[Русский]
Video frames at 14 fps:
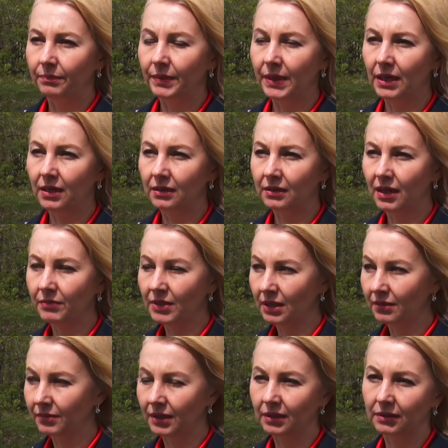По
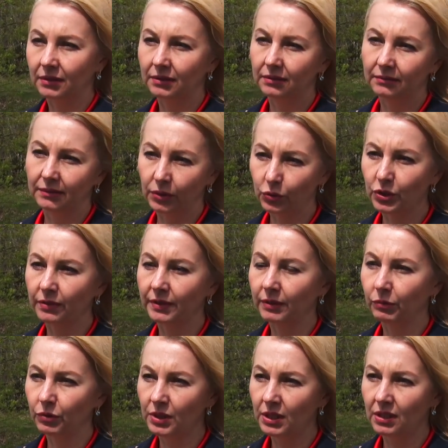камерам э, наружного
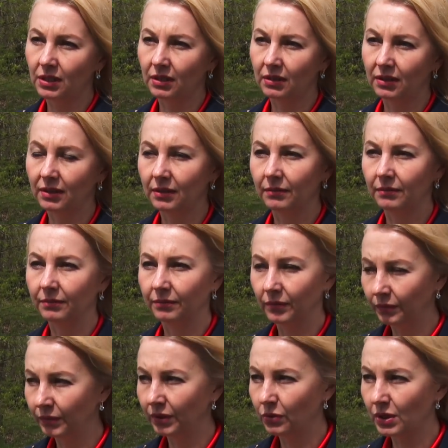наблюдения
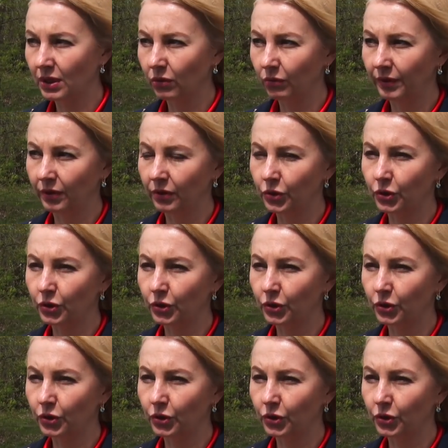было установлено,